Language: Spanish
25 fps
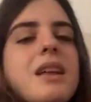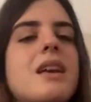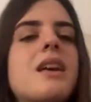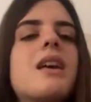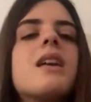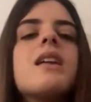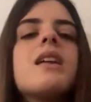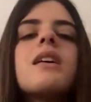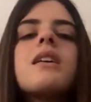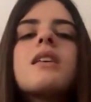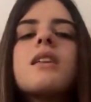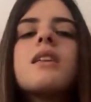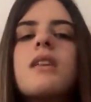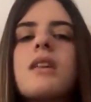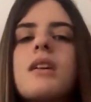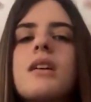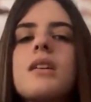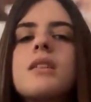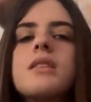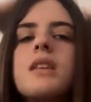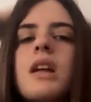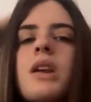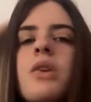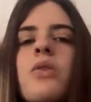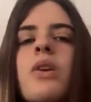él quiere
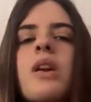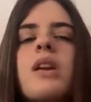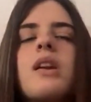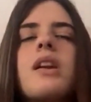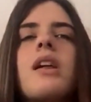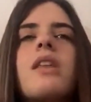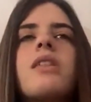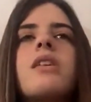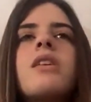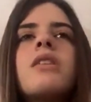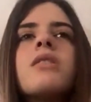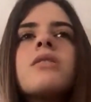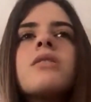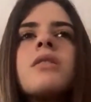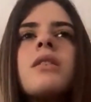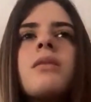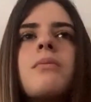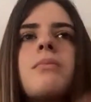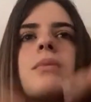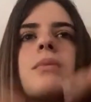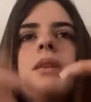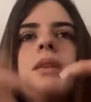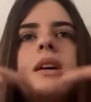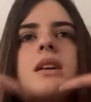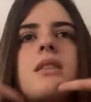tener una relación?
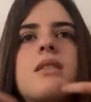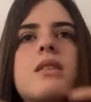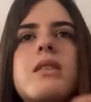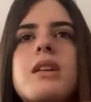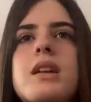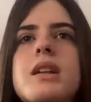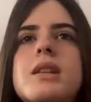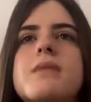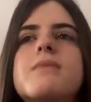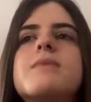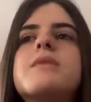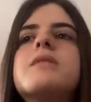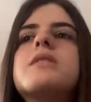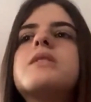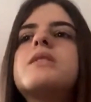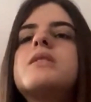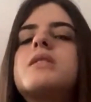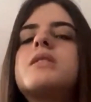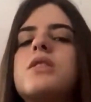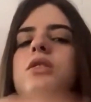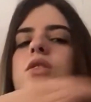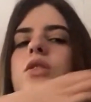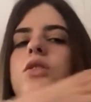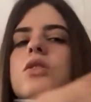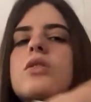En plan,
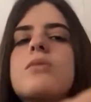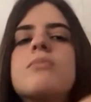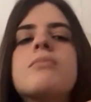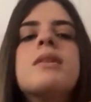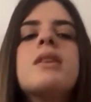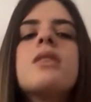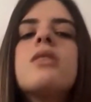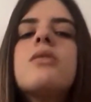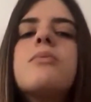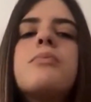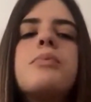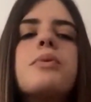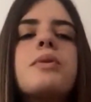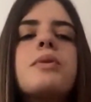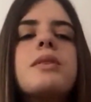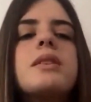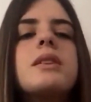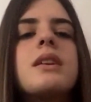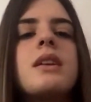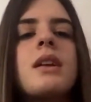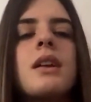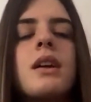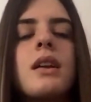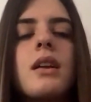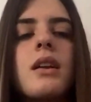si no es conmigo, puede
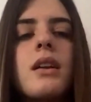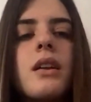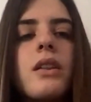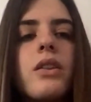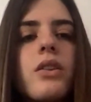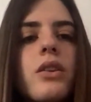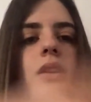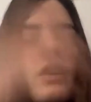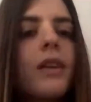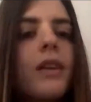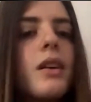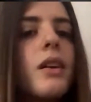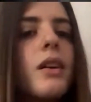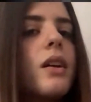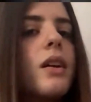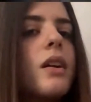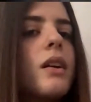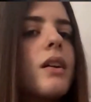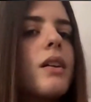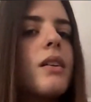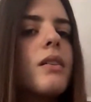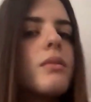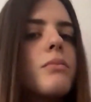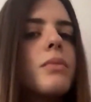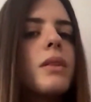tener las relaciones que
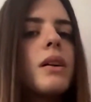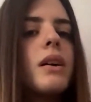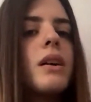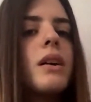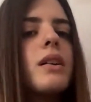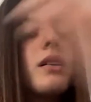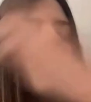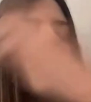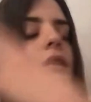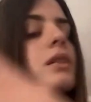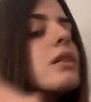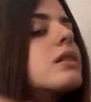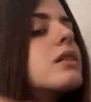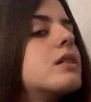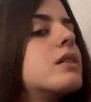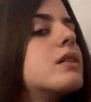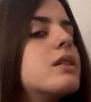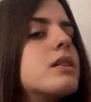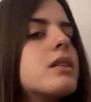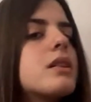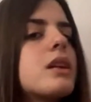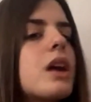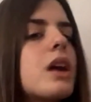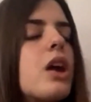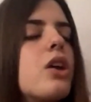quiera. En plan,
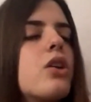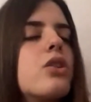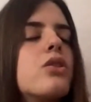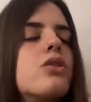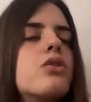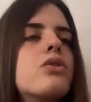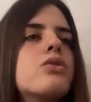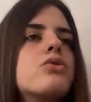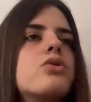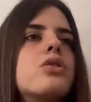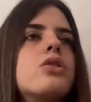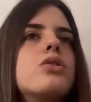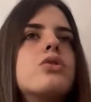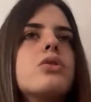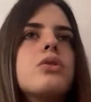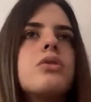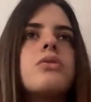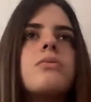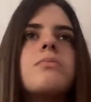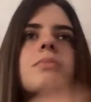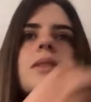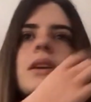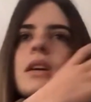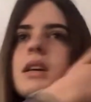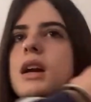que yo no lo soy
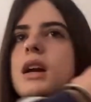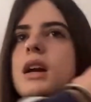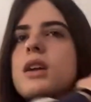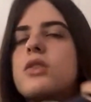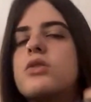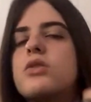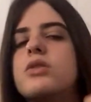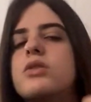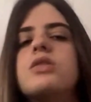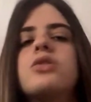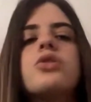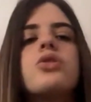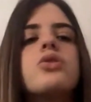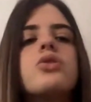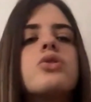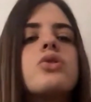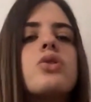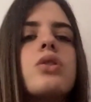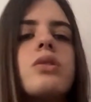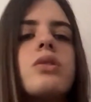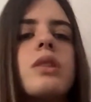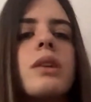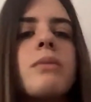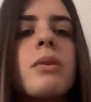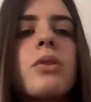todo, en plan, ya lo he dicho, yo
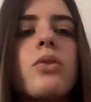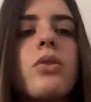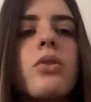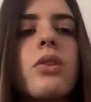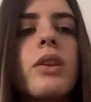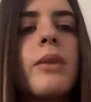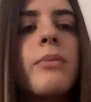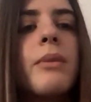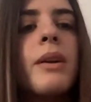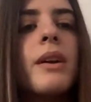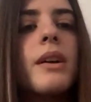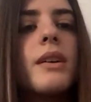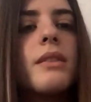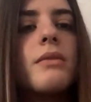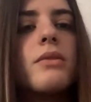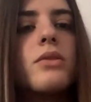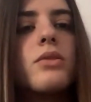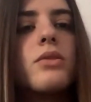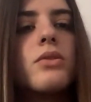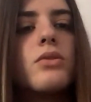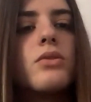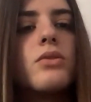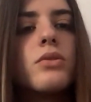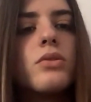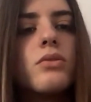soy una mejor amiga,
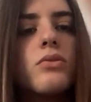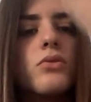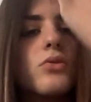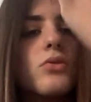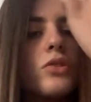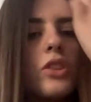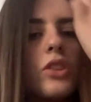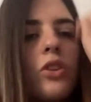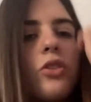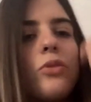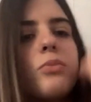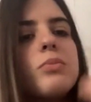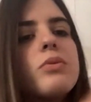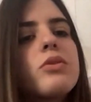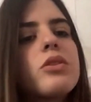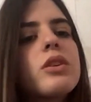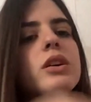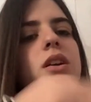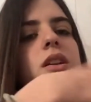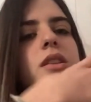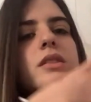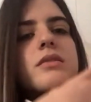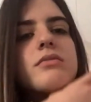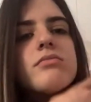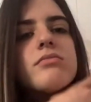no, no tengo por
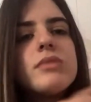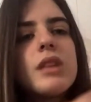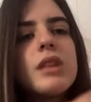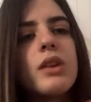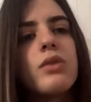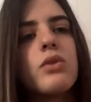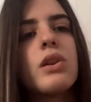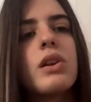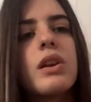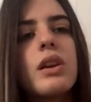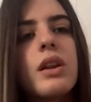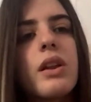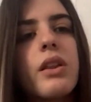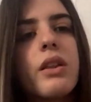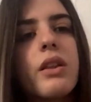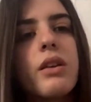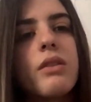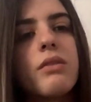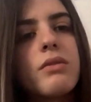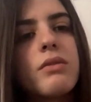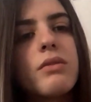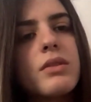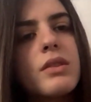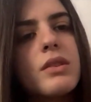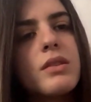qué estar en una
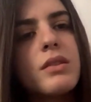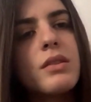relación.